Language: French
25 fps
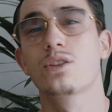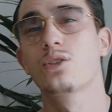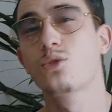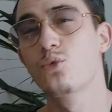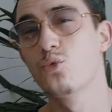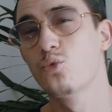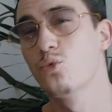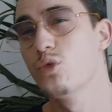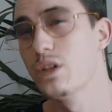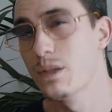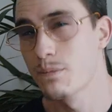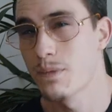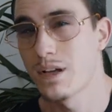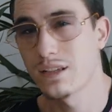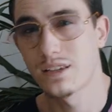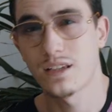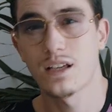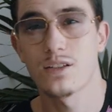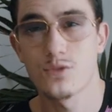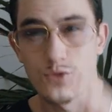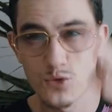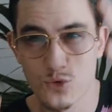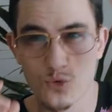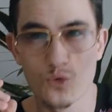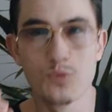tous les
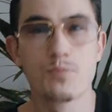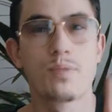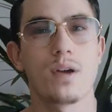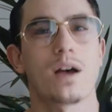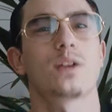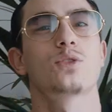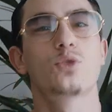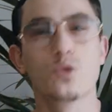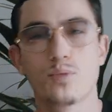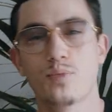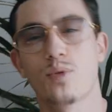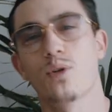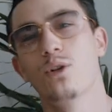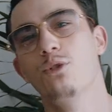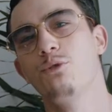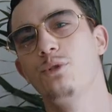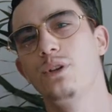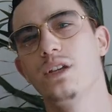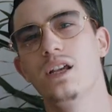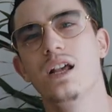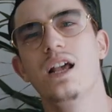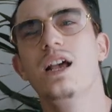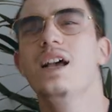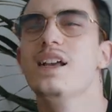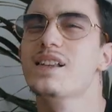matins super tôt pour
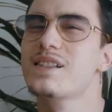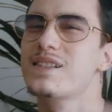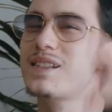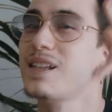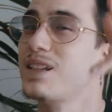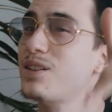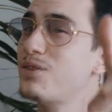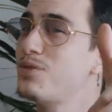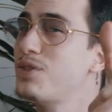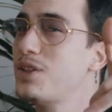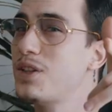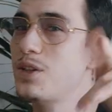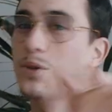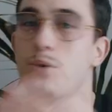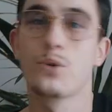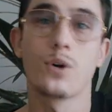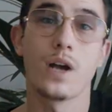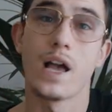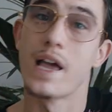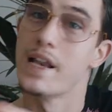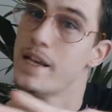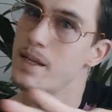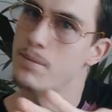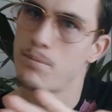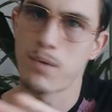lui, cette vidéo,
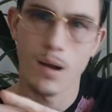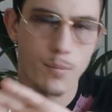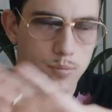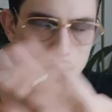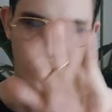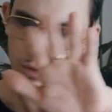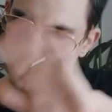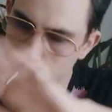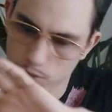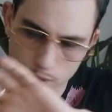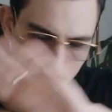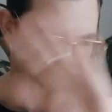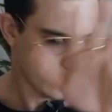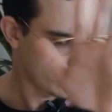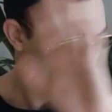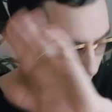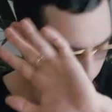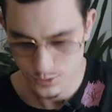elle n'est pas pour toi.